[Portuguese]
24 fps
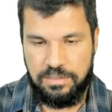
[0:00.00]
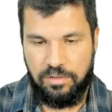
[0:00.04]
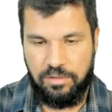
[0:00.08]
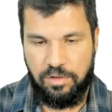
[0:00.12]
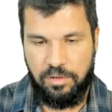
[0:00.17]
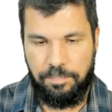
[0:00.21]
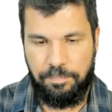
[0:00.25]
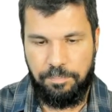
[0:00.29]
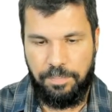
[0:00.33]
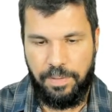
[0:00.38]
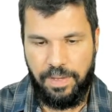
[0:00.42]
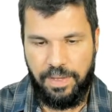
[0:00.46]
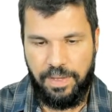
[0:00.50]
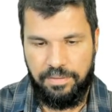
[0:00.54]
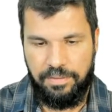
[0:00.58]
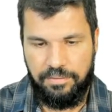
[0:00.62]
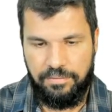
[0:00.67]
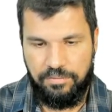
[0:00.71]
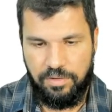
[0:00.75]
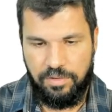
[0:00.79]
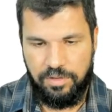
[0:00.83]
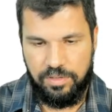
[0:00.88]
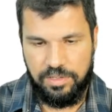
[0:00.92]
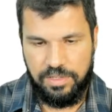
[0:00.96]
Opa,
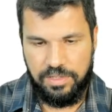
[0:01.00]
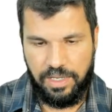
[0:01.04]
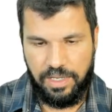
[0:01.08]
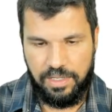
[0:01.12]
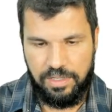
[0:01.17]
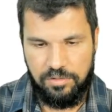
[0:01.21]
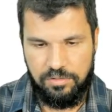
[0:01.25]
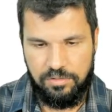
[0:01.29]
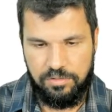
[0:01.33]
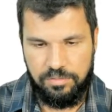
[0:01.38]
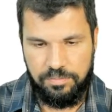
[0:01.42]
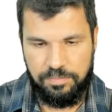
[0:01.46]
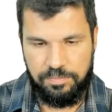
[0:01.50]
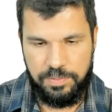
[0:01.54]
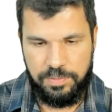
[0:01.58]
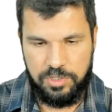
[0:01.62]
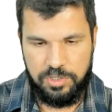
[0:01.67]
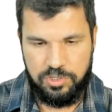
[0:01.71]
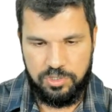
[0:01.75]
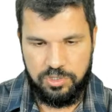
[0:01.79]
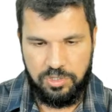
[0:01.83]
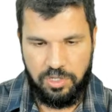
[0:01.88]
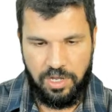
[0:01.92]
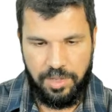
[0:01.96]
vamos dar aqui um
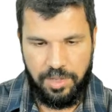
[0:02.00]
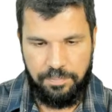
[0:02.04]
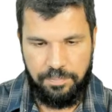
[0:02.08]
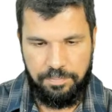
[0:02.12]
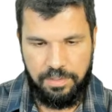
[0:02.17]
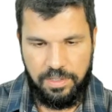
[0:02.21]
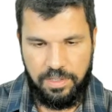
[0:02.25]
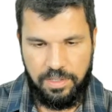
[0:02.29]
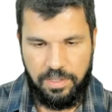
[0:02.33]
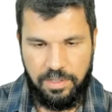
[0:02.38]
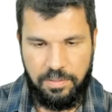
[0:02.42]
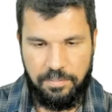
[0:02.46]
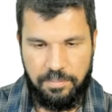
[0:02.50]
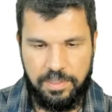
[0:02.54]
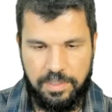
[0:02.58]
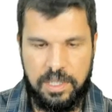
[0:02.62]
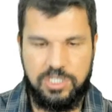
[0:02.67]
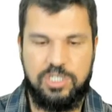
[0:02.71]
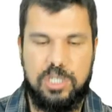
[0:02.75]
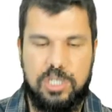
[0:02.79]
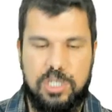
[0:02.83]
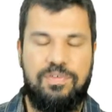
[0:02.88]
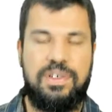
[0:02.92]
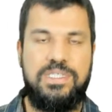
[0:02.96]
pit stop para a
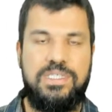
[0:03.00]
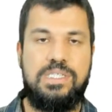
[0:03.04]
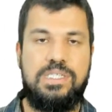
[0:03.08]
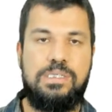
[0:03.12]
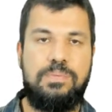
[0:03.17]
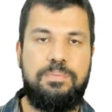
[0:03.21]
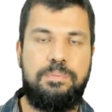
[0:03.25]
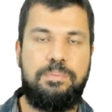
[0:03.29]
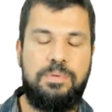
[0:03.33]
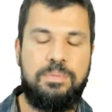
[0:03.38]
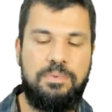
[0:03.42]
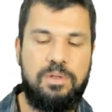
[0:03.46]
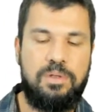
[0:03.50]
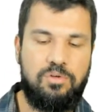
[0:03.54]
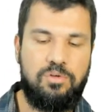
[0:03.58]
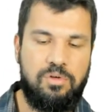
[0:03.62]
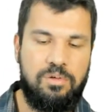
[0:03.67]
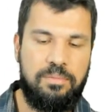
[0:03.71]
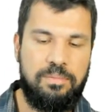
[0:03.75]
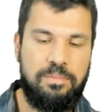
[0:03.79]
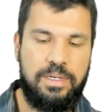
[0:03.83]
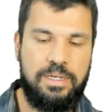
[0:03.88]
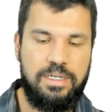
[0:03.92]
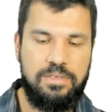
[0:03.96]
gente fazer esse primeiro
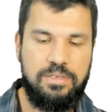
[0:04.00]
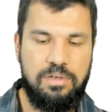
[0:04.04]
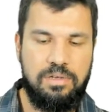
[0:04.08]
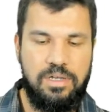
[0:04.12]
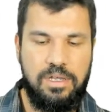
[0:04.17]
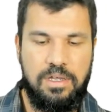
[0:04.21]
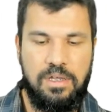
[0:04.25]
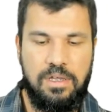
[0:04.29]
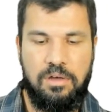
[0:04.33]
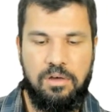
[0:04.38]
comando,